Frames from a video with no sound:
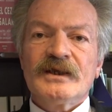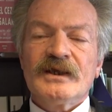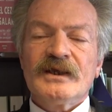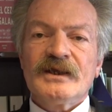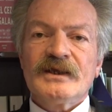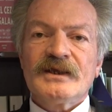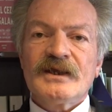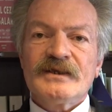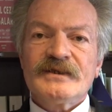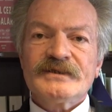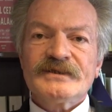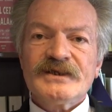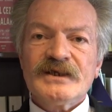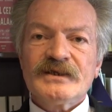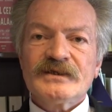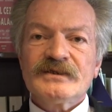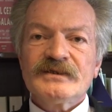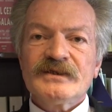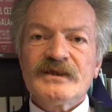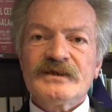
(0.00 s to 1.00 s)
e,
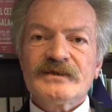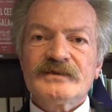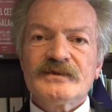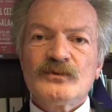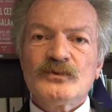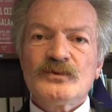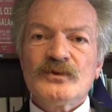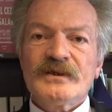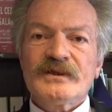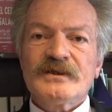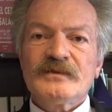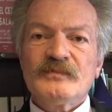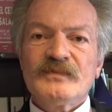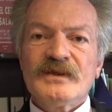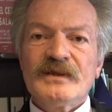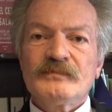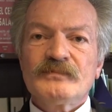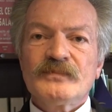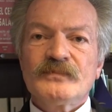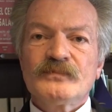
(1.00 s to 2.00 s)
gelecek yıllarda
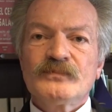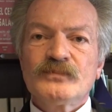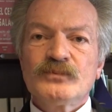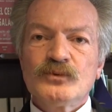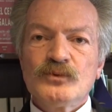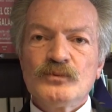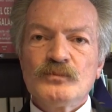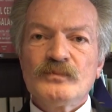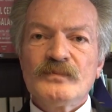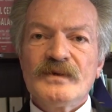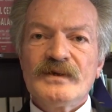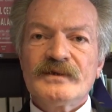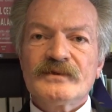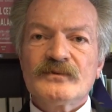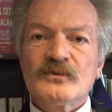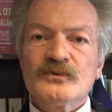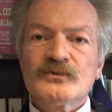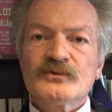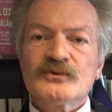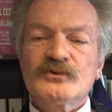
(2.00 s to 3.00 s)
üretimde bulunma
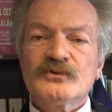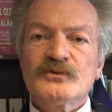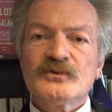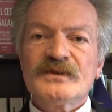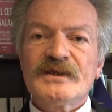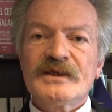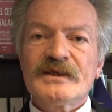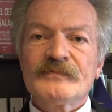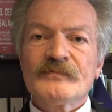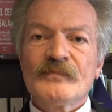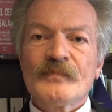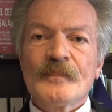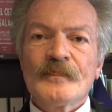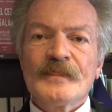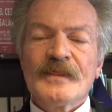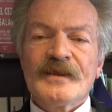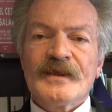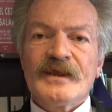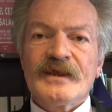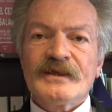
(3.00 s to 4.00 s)
konusunda
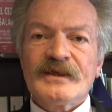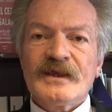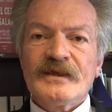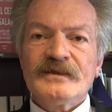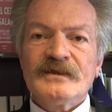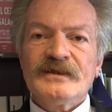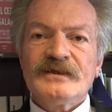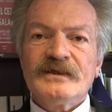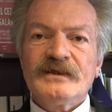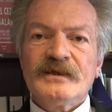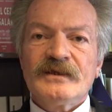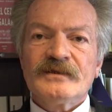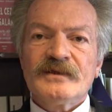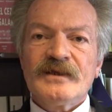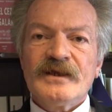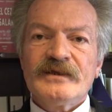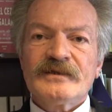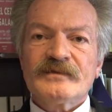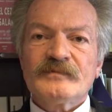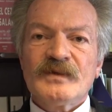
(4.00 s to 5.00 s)
e, kendini
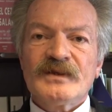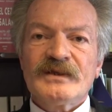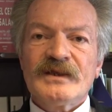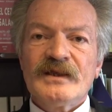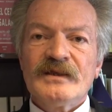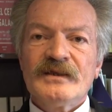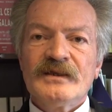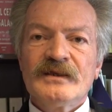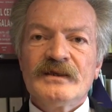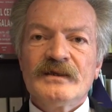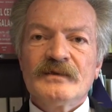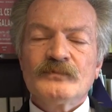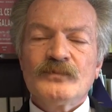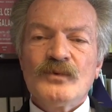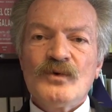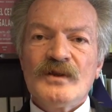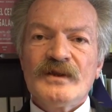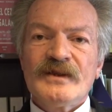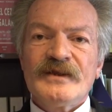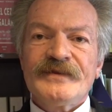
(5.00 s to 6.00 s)
ikna etmeden
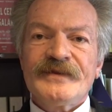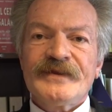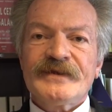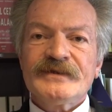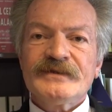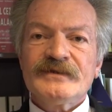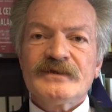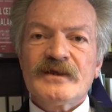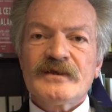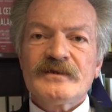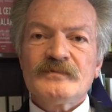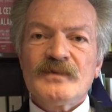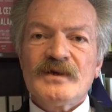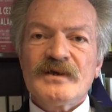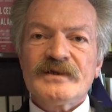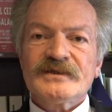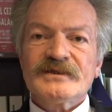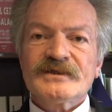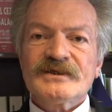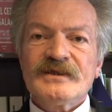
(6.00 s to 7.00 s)
bu alanların
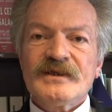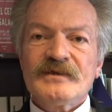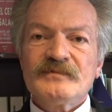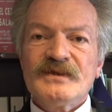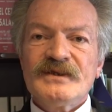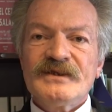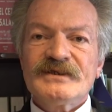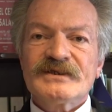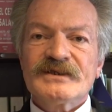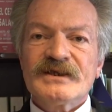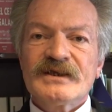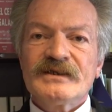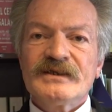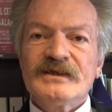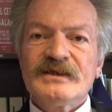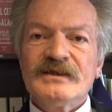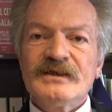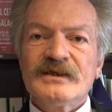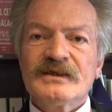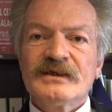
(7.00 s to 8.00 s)
tarıma
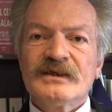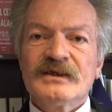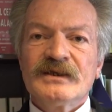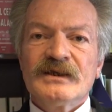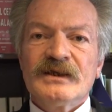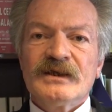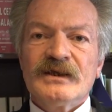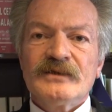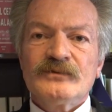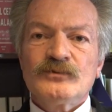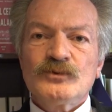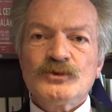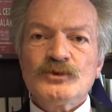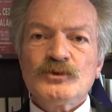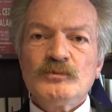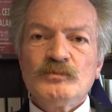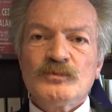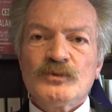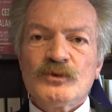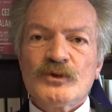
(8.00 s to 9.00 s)
açılabileceğini e,
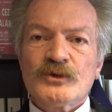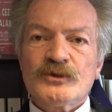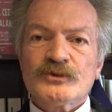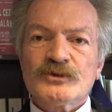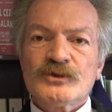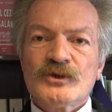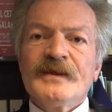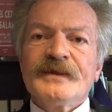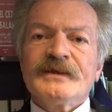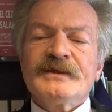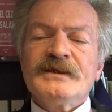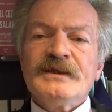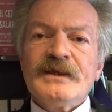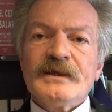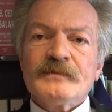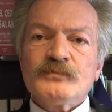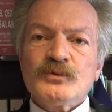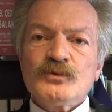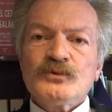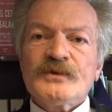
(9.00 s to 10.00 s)
düşünmüyoruz.
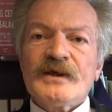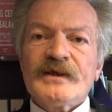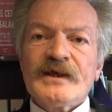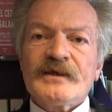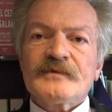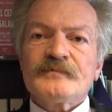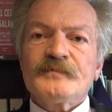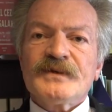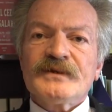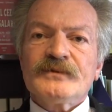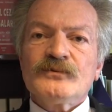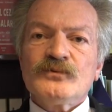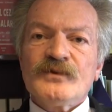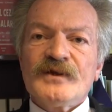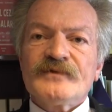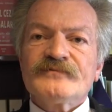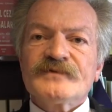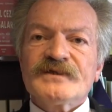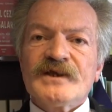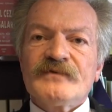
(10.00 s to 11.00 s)
Yine buğday, arpa,
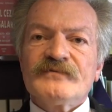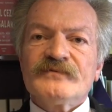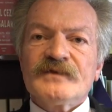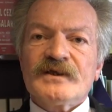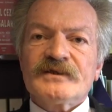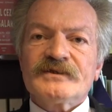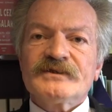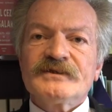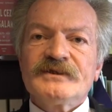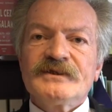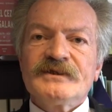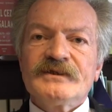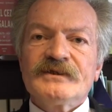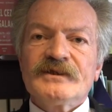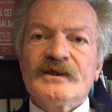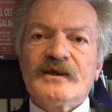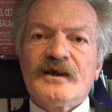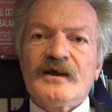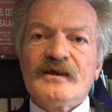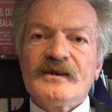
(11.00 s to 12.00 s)
yulaf, çavdar,
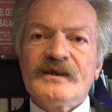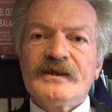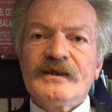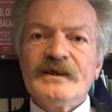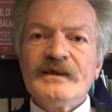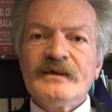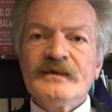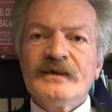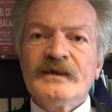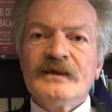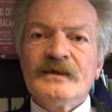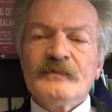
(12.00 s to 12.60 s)
tiritte, kaleye